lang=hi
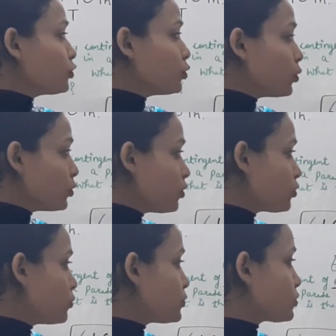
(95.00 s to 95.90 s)
वो दोनों
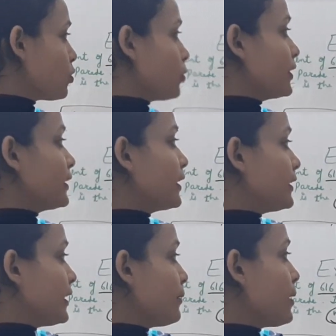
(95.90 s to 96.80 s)
ग्रुप्स को
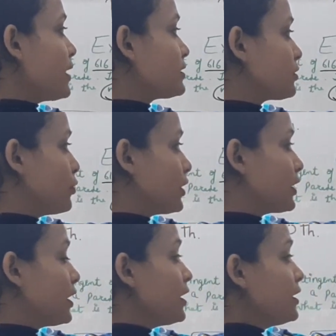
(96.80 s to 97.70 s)
इकट्ठे मार्च
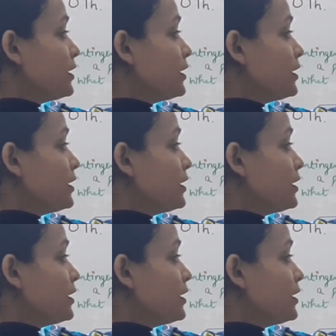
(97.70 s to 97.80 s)
होंगे